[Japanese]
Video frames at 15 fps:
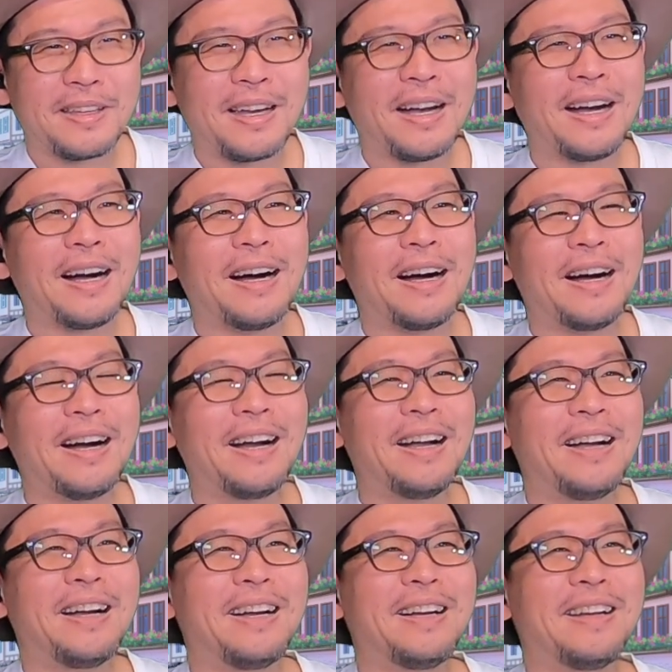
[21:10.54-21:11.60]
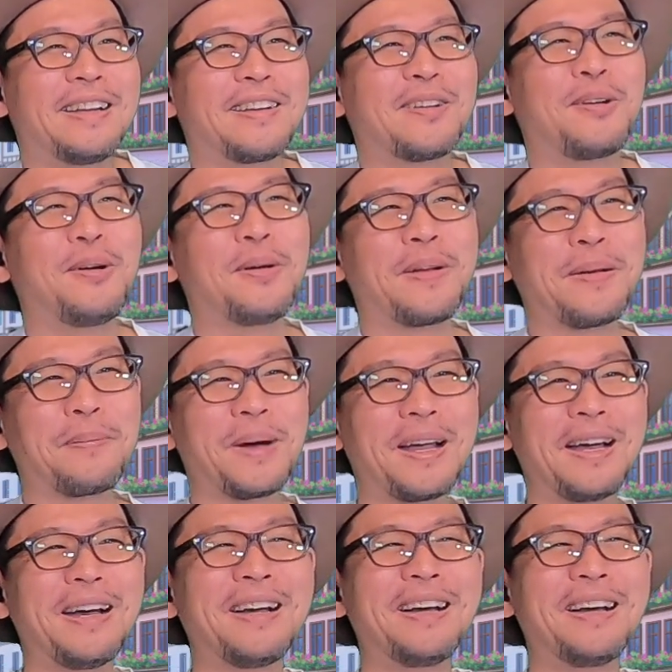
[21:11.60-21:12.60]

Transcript: ああ。これまあ、